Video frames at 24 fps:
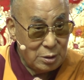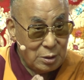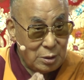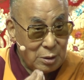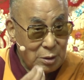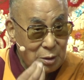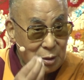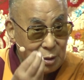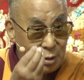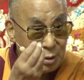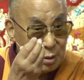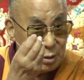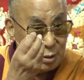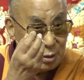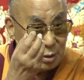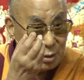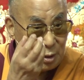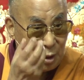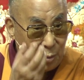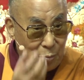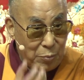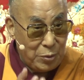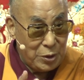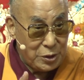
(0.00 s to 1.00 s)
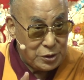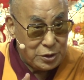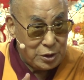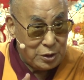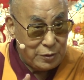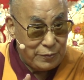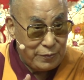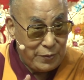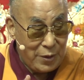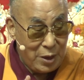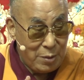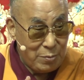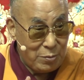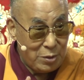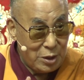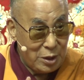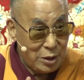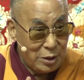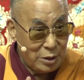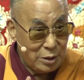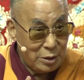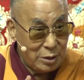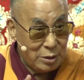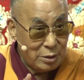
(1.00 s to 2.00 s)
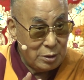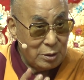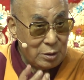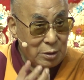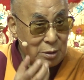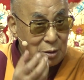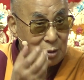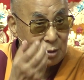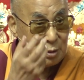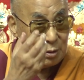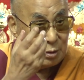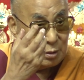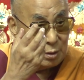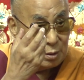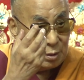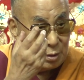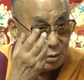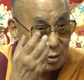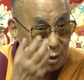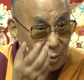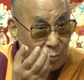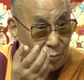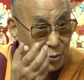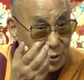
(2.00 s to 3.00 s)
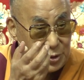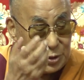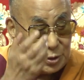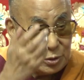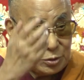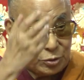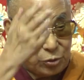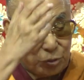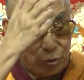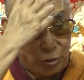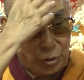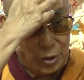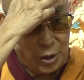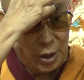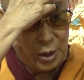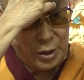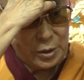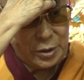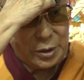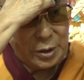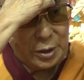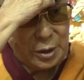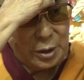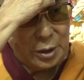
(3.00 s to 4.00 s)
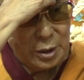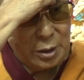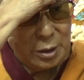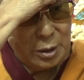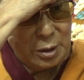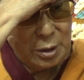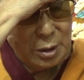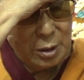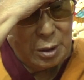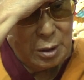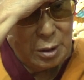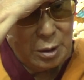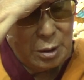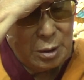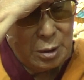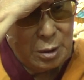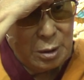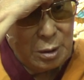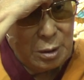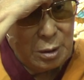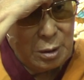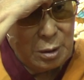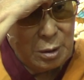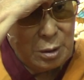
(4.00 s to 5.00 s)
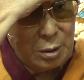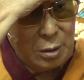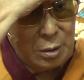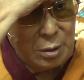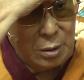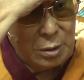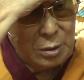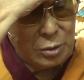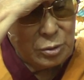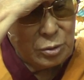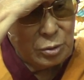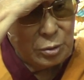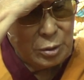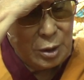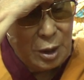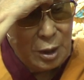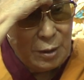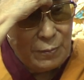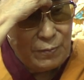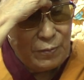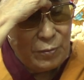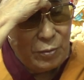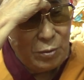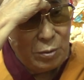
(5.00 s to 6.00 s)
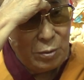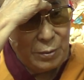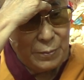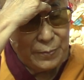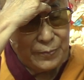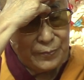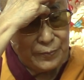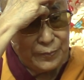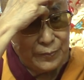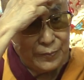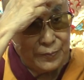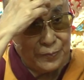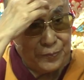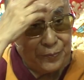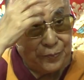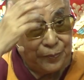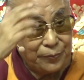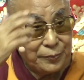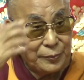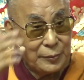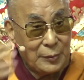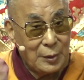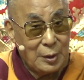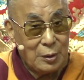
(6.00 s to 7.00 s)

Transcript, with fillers: 让我们成为一个更慈爱的人，让我们的家庭成为更慈爱的家庭，以及更慈爱的社会。